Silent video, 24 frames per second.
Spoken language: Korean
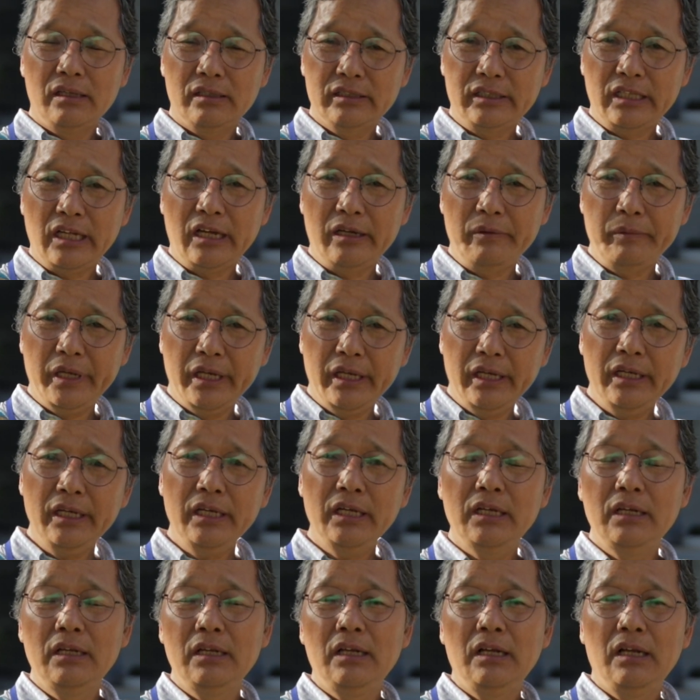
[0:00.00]
그
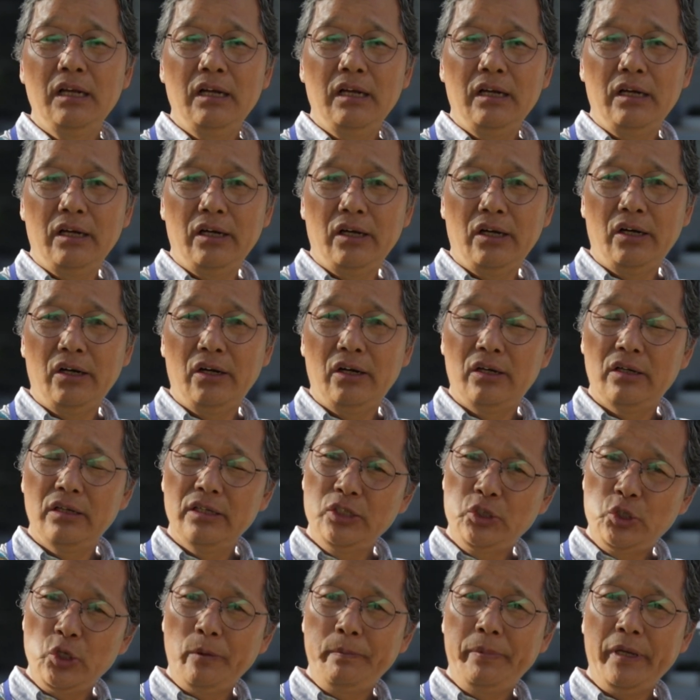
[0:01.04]
다음에 어,
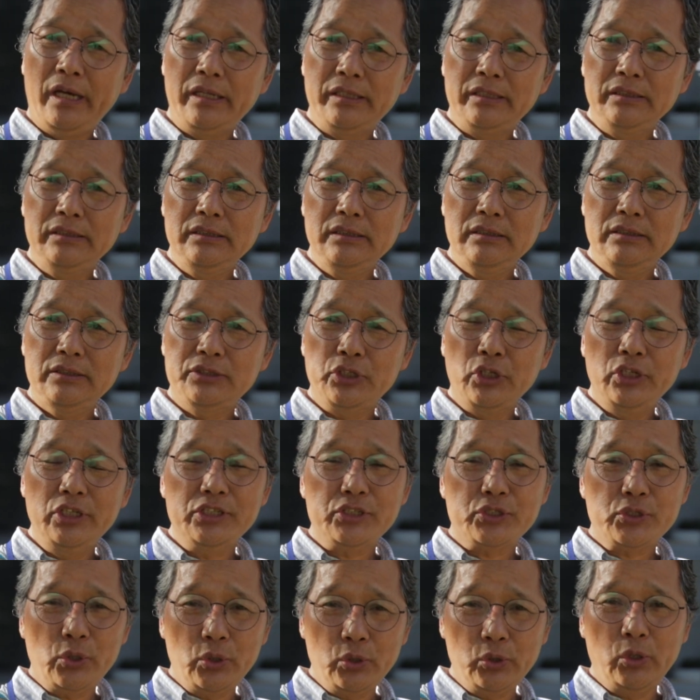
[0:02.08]
이디오피아는
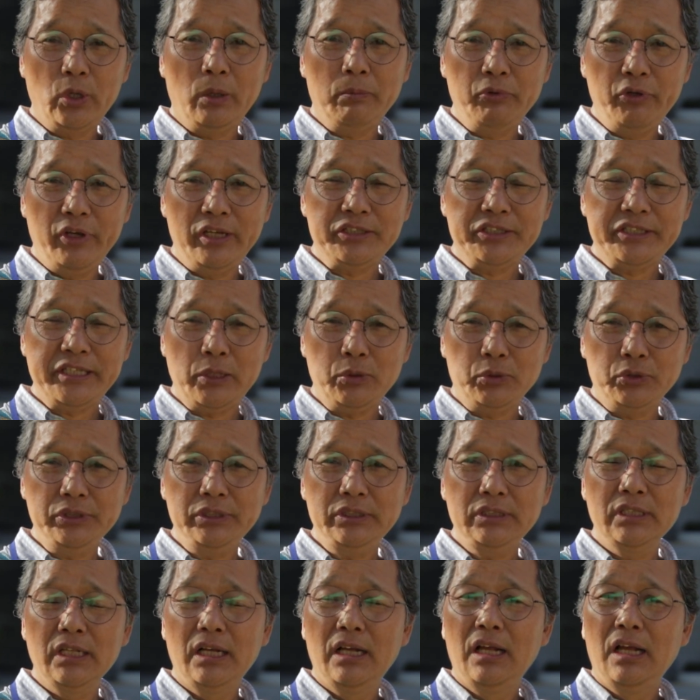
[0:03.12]
저희 성교부에서
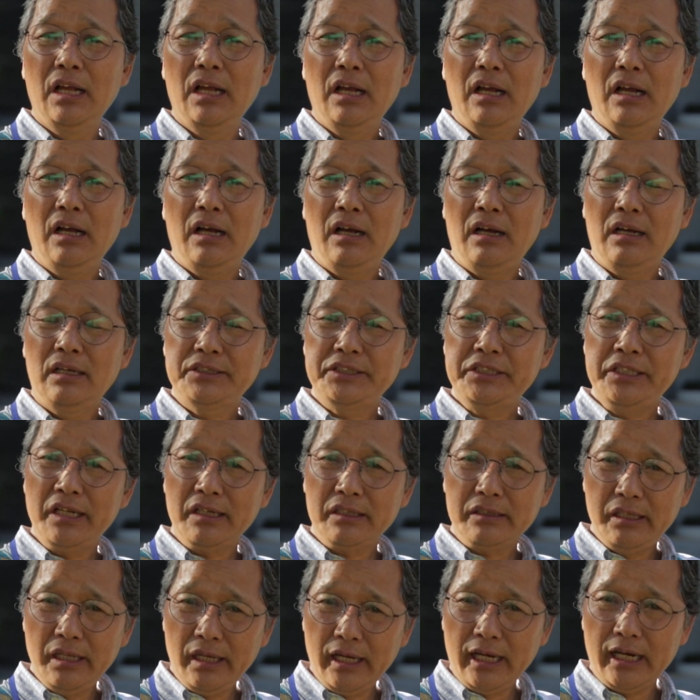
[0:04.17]
세운 어,
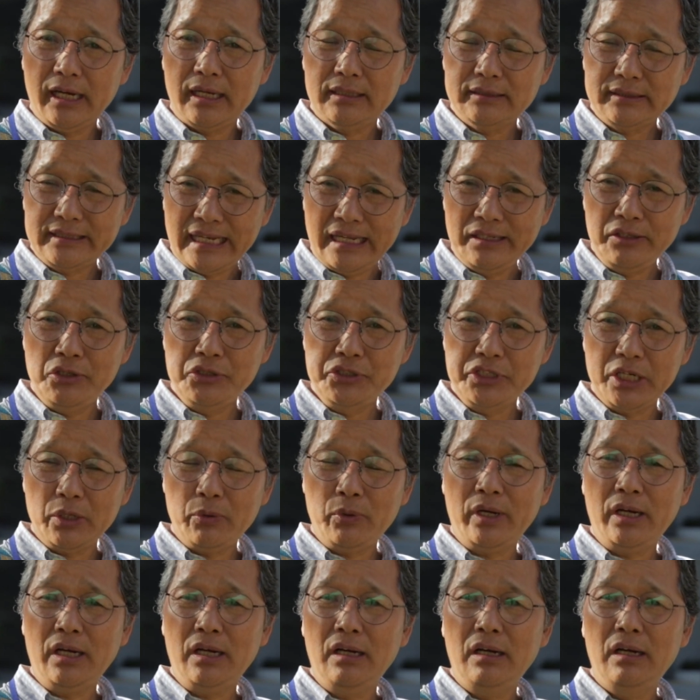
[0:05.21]
신학대학
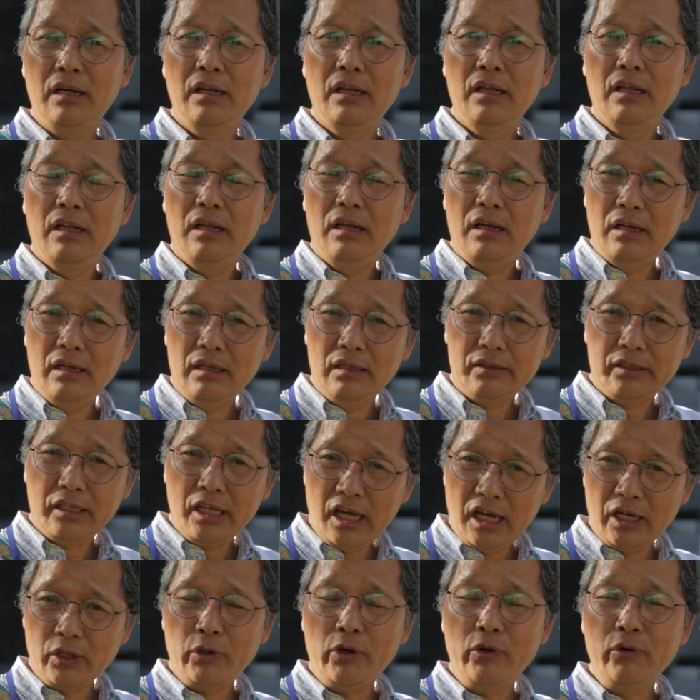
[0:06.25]
4년제와 어,
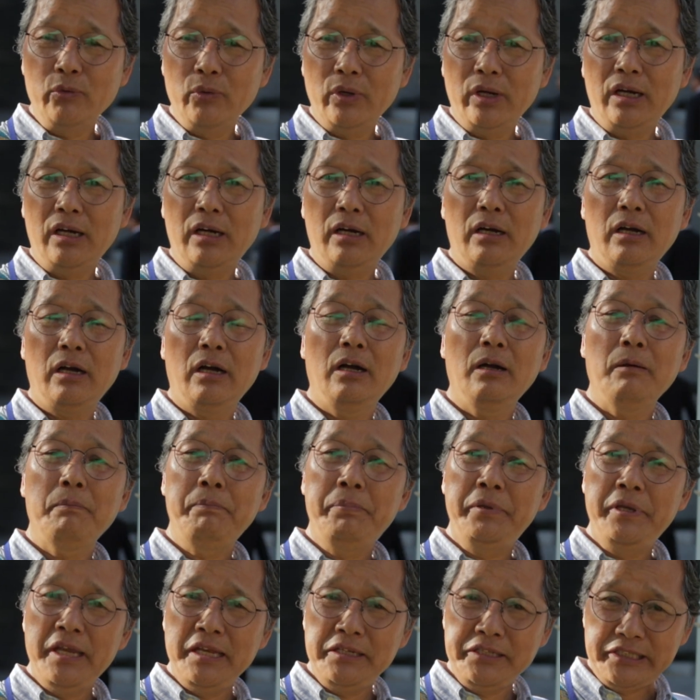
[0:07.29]
대학원과 어,
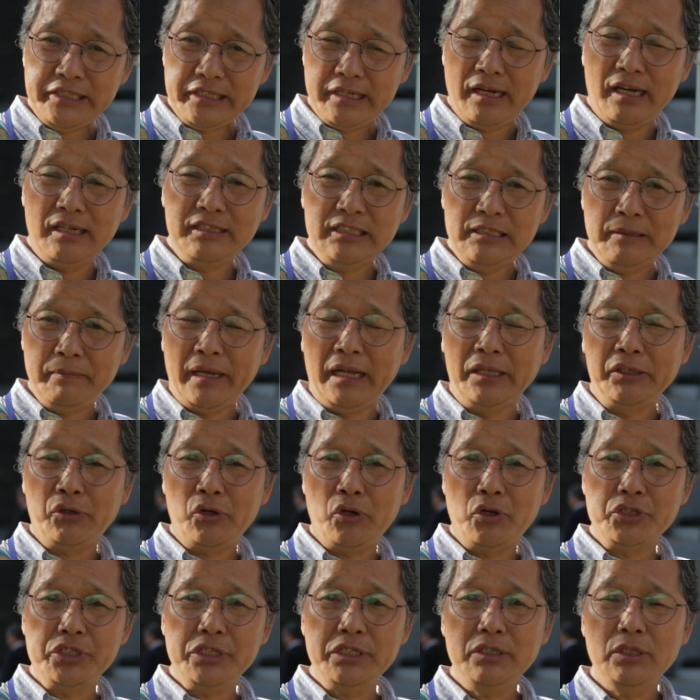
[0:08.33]
PhD까지
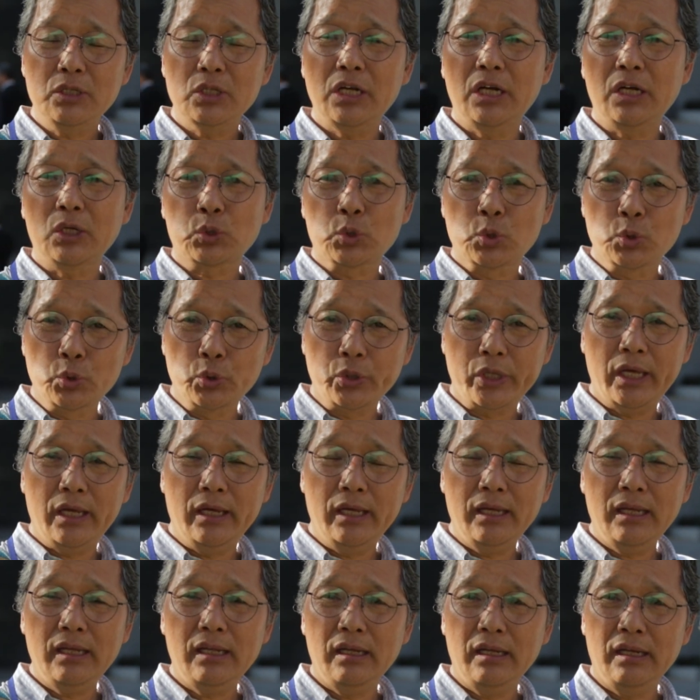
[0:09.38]
만들어진 어, 두
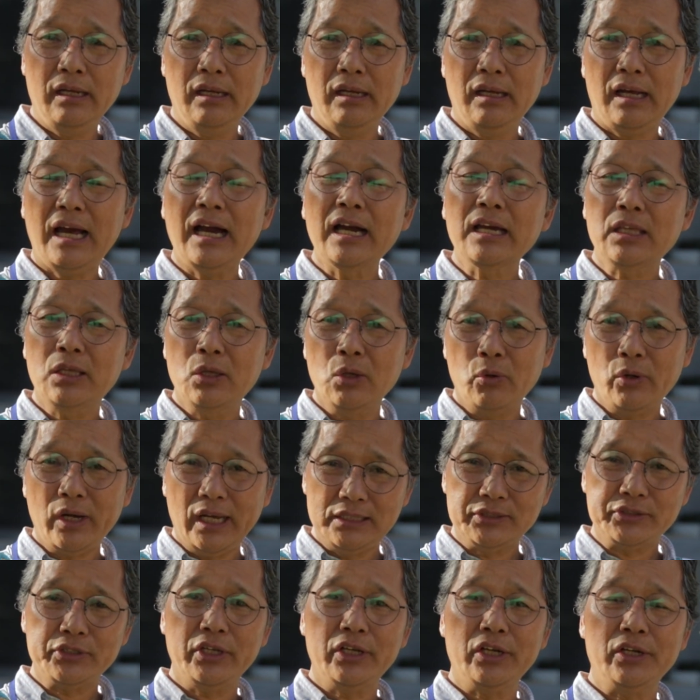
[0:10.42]
개의 에, 학교가
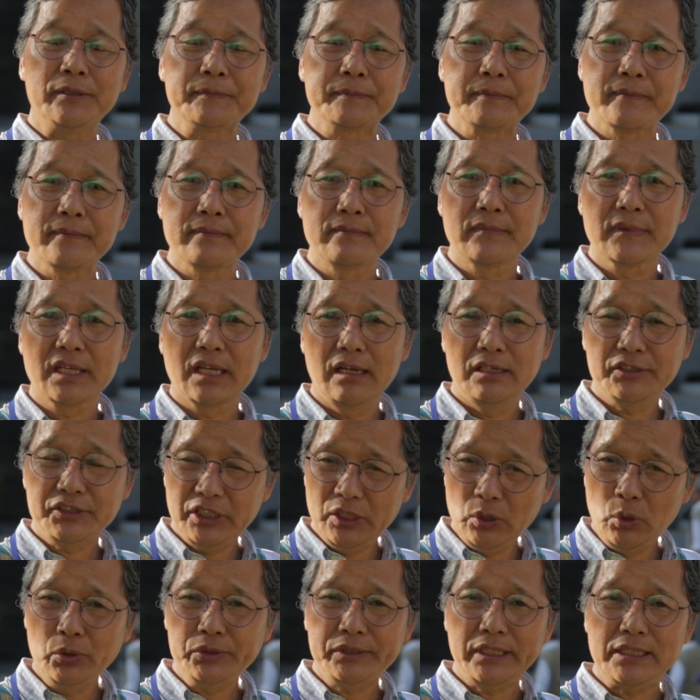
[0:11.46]
있어요.
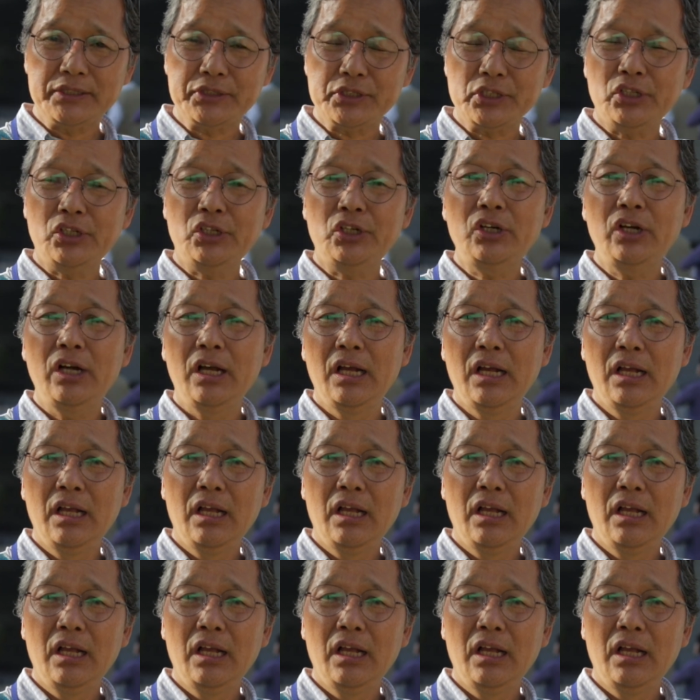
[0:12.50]
그래서 이곳에서